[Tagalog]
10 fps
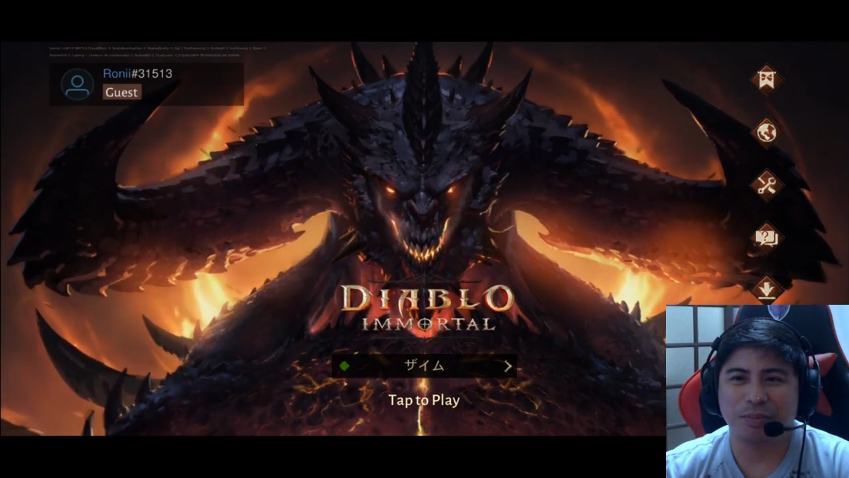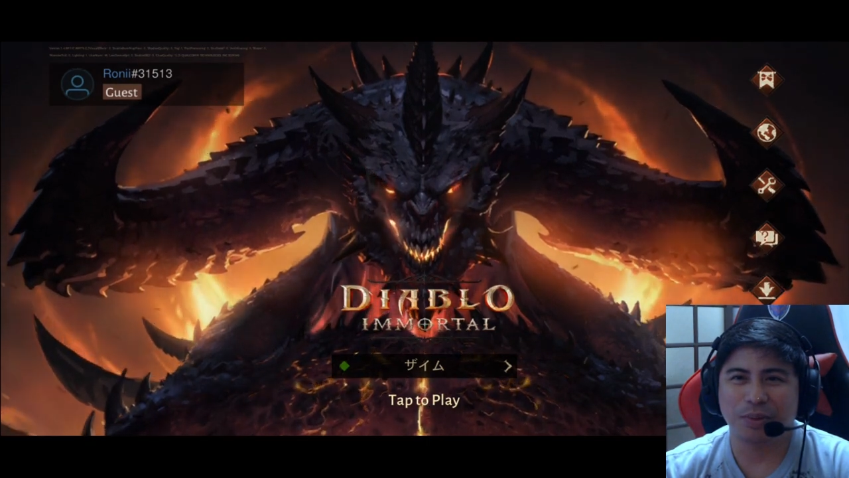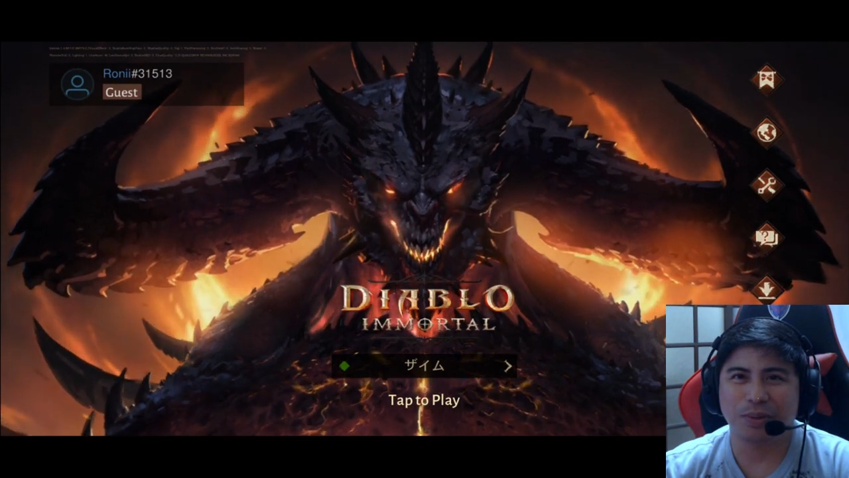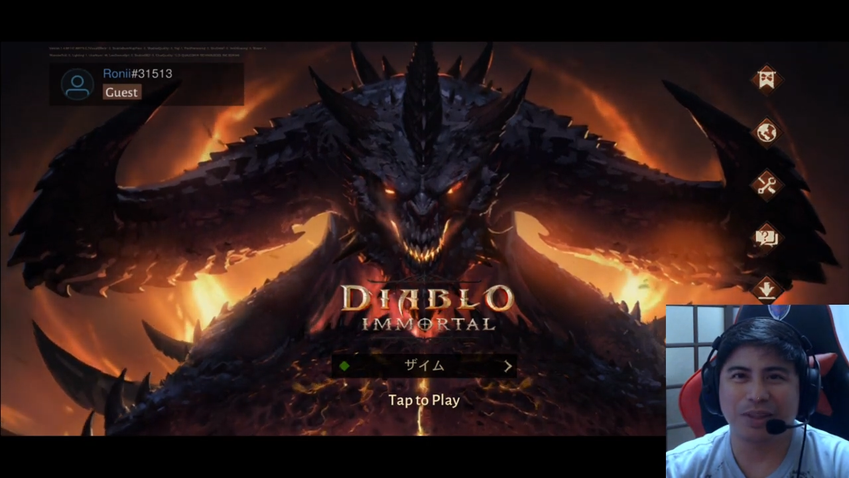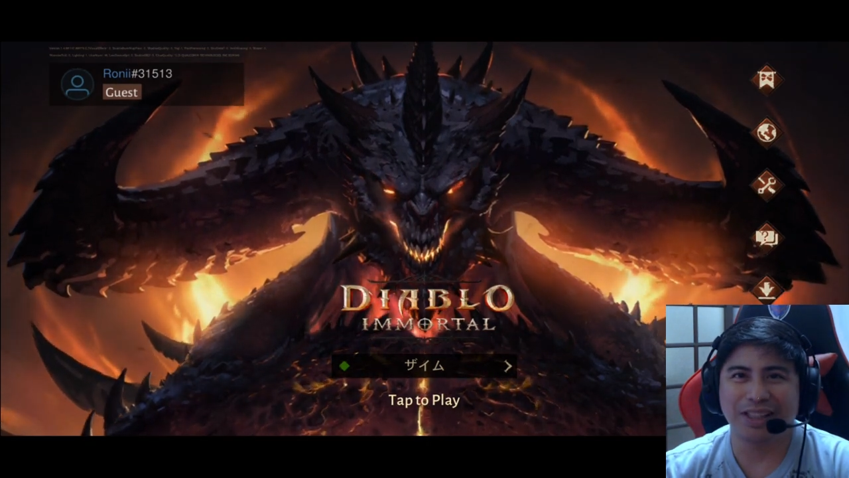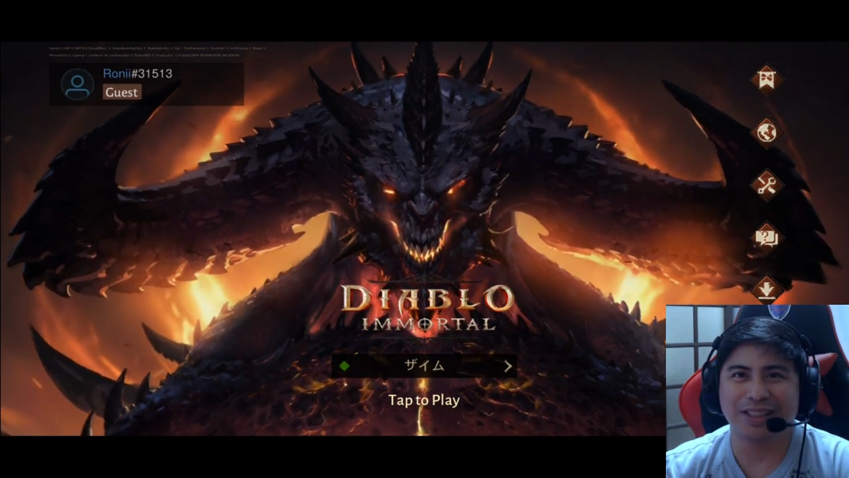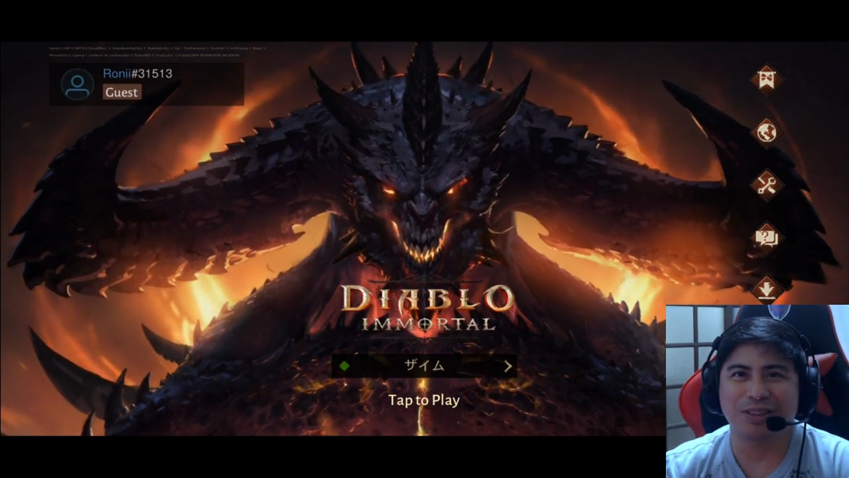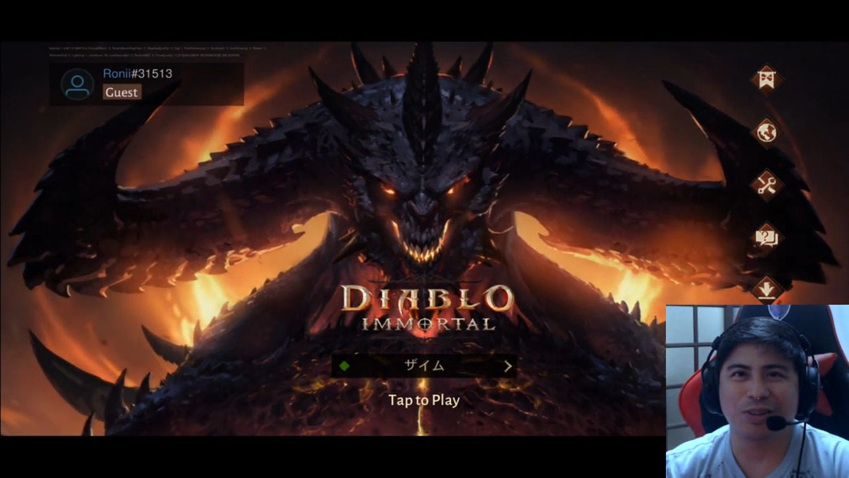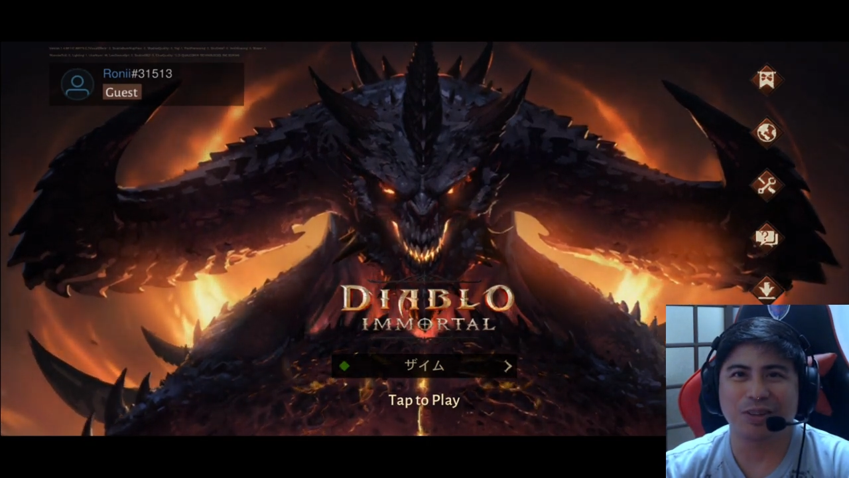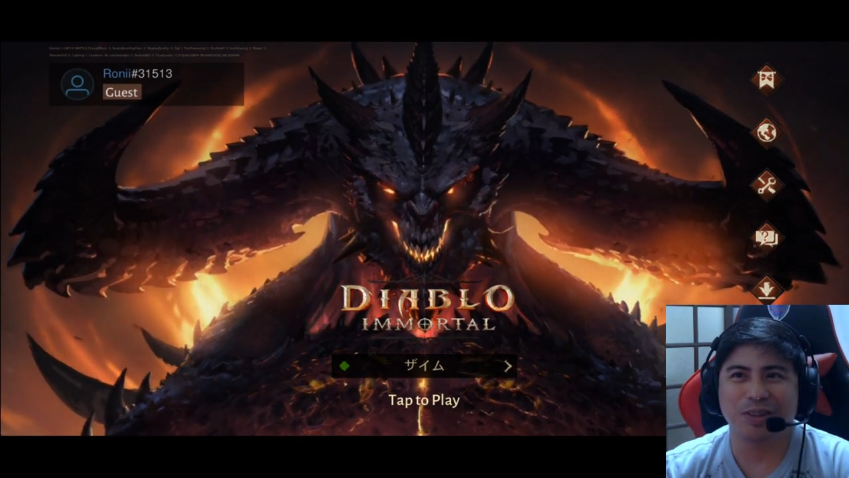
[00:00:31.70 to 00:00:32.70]
puro
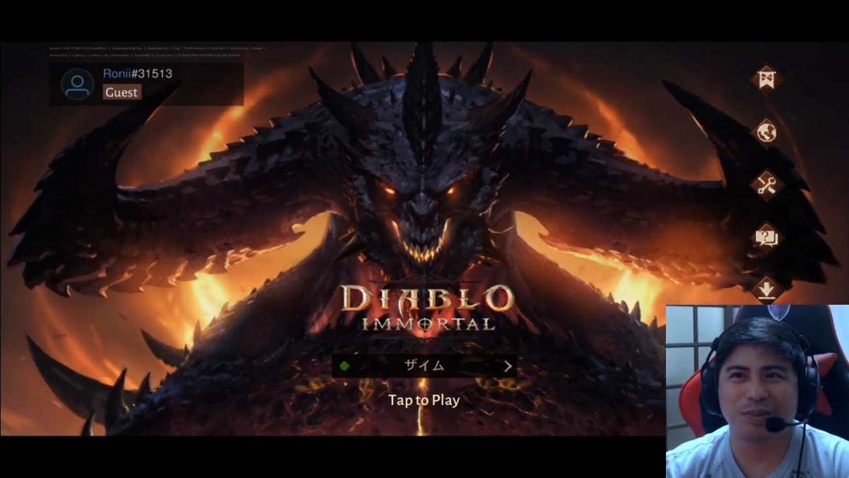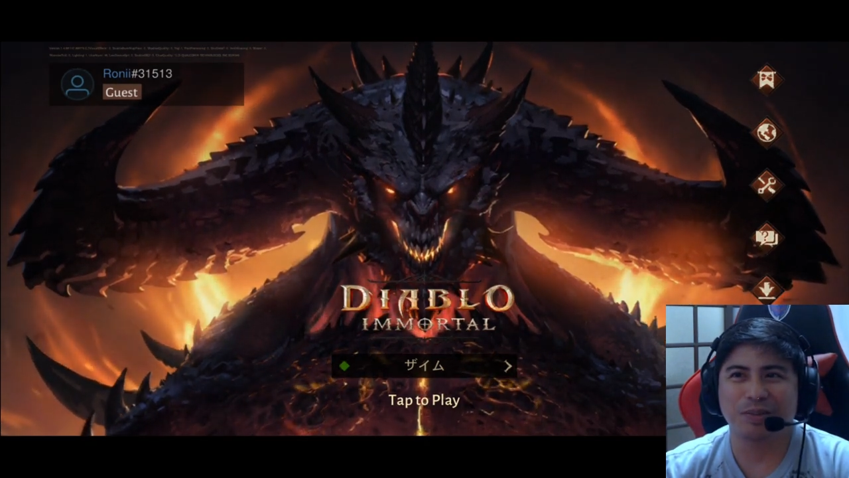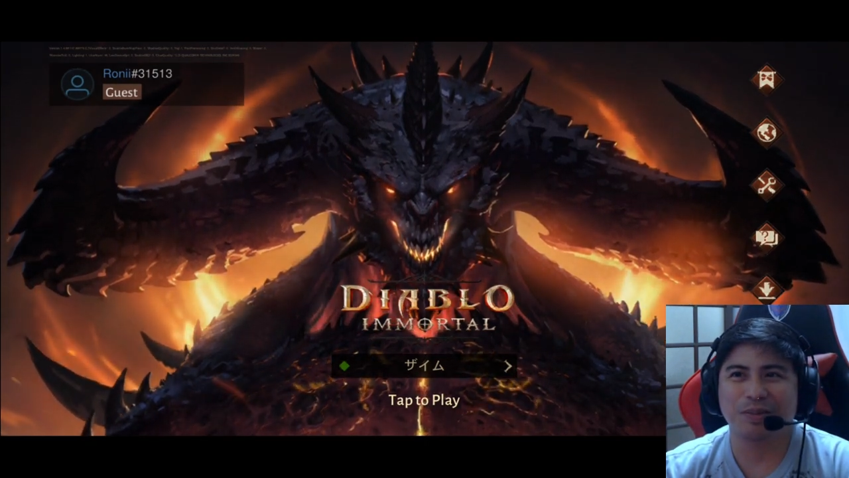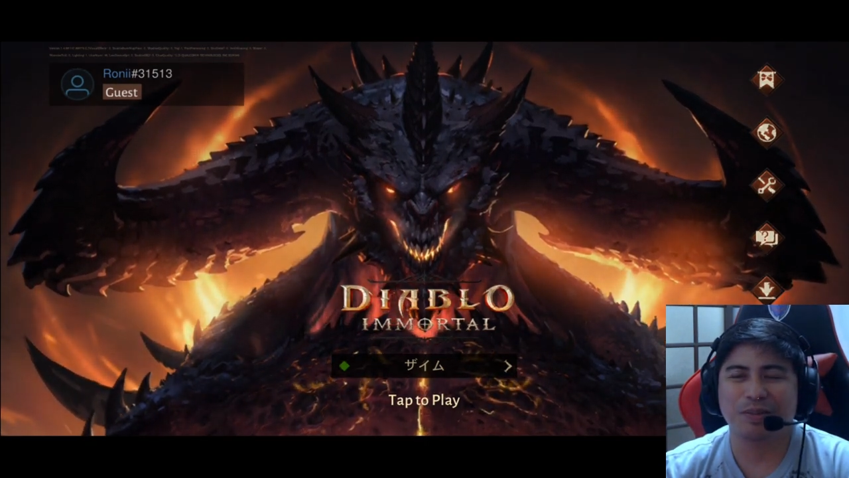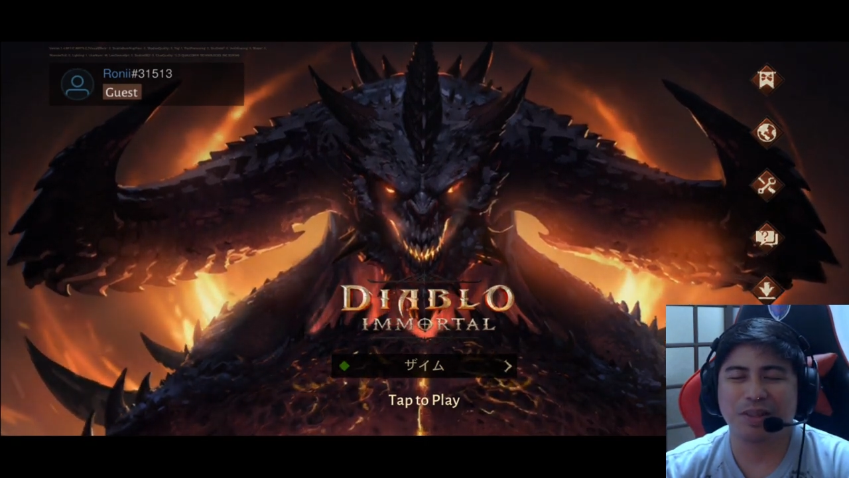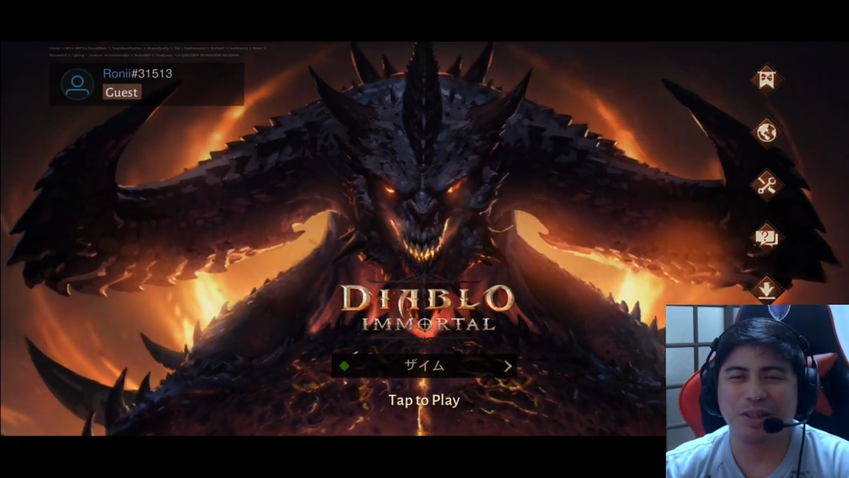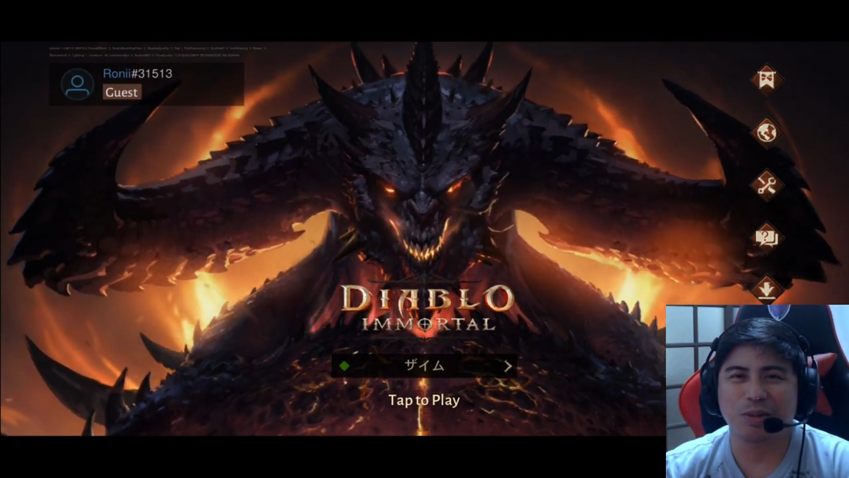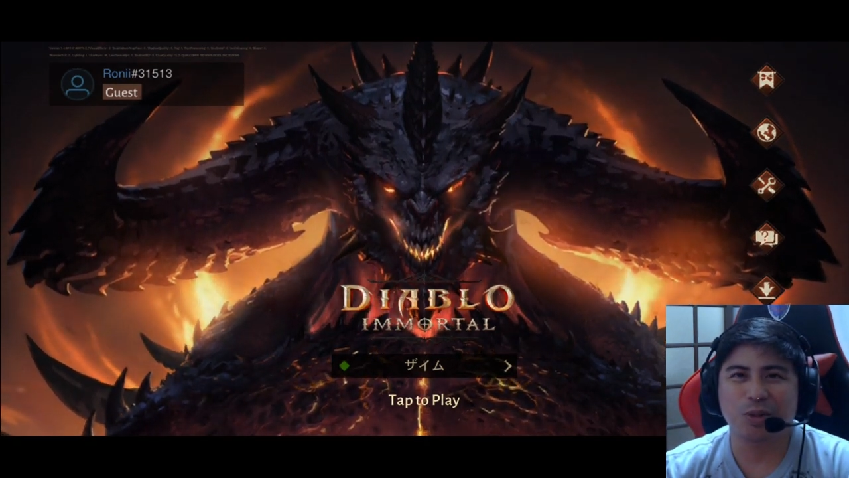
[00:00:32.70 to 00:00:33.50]
TikTok yung, ah,